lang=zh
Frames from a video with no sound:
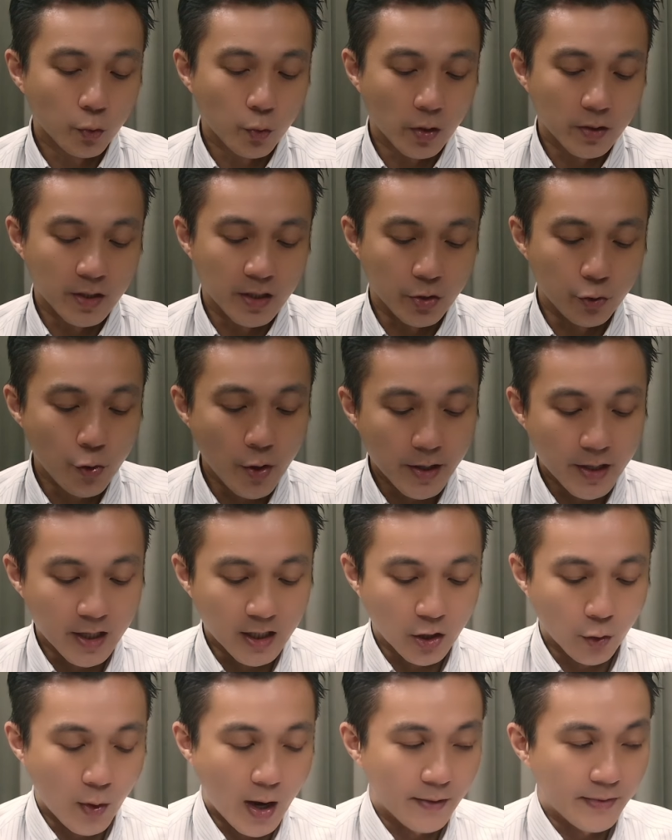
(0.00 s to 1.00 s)
果你愿意
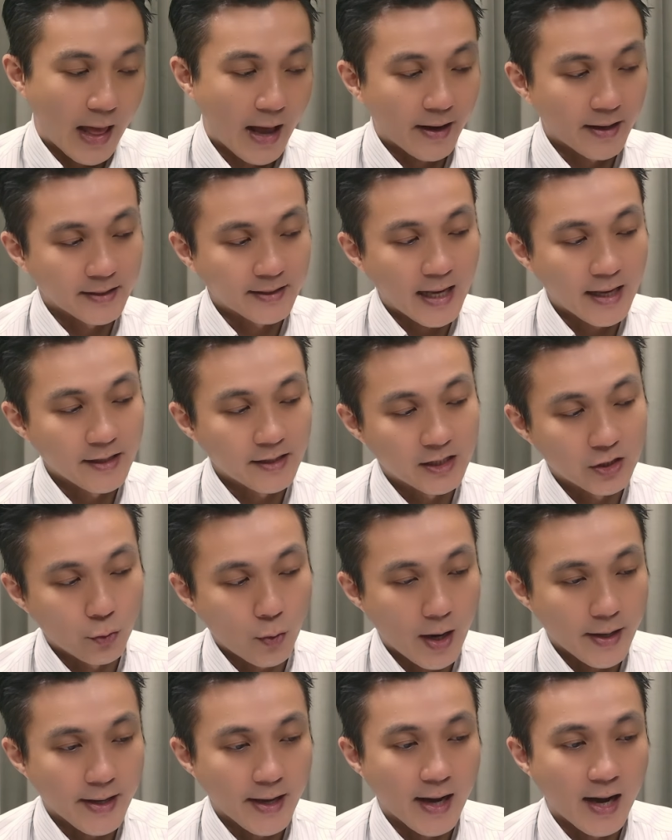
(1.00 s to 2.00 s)
的话，拿一个三十
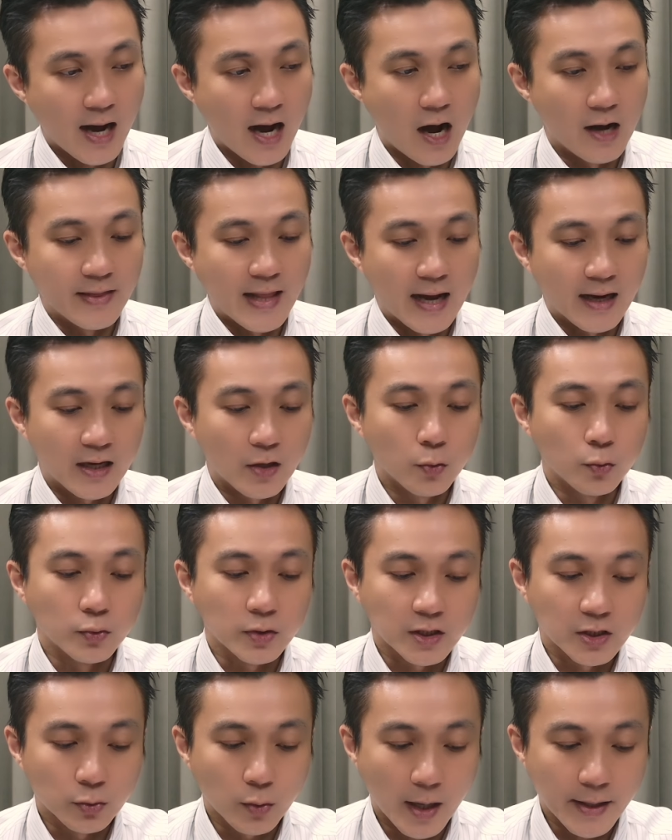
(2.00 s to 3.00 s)
万也好，拿个五
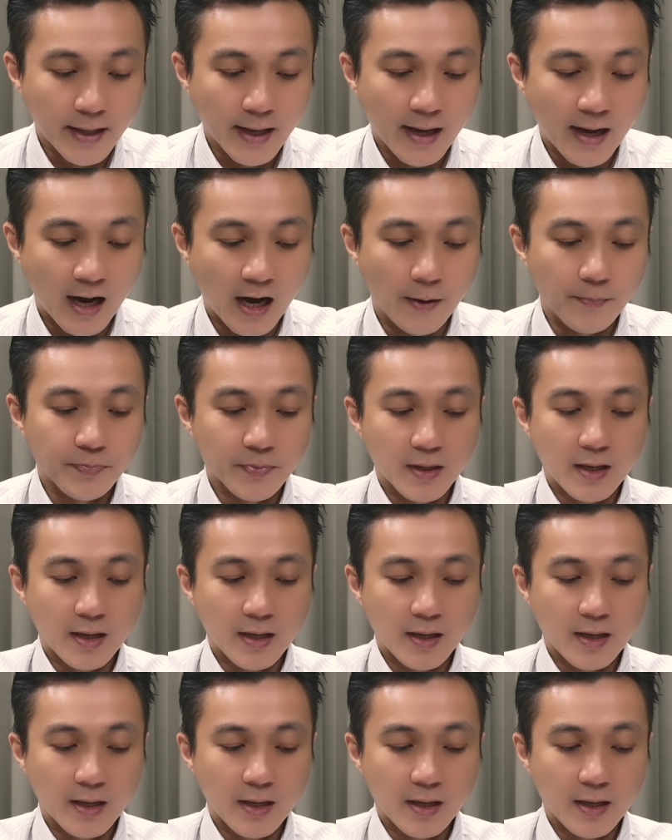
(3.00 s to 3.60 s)
十万也好，